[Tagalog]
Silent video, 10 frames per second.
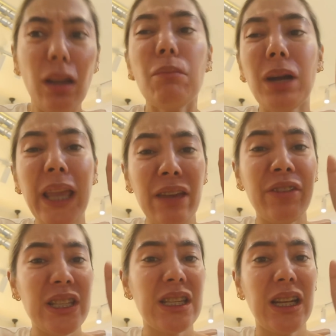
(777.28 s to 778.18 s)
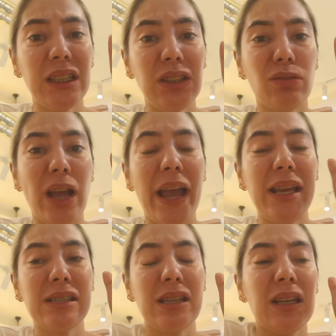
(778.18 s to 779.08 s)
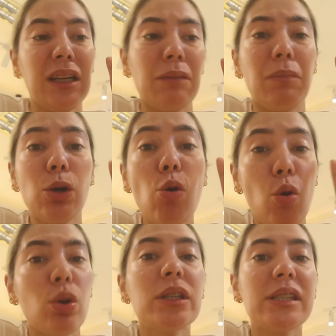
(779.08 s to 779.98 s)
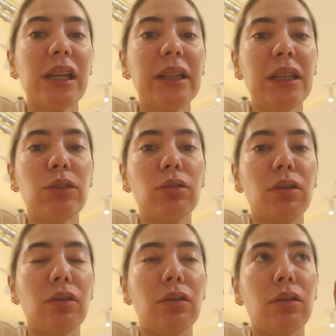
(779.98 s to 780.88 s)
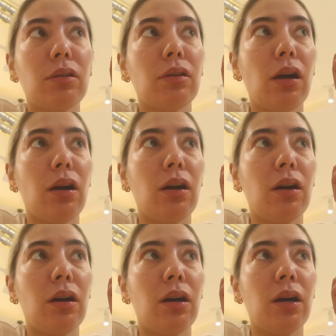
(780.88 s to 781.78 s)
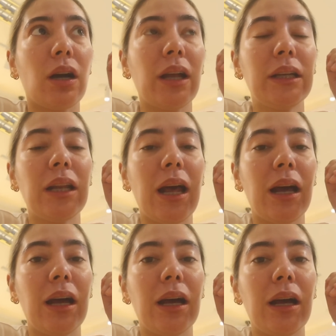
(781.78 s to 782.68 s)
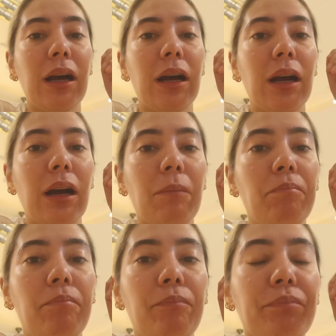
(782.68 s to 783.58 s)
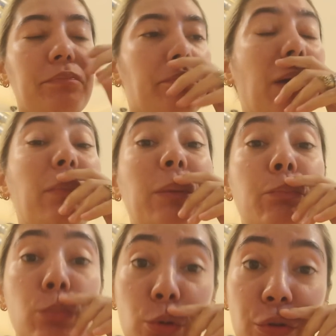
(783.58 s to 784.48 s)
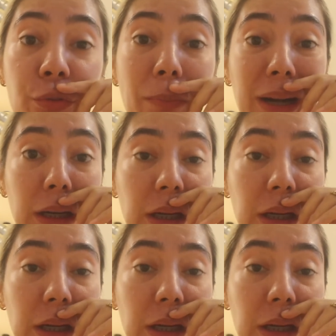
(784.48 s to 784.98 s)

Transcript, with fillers: Mag-event e sila dito, guys. Mag-hold sila dito ng uh, kanilang pop-up booth, parang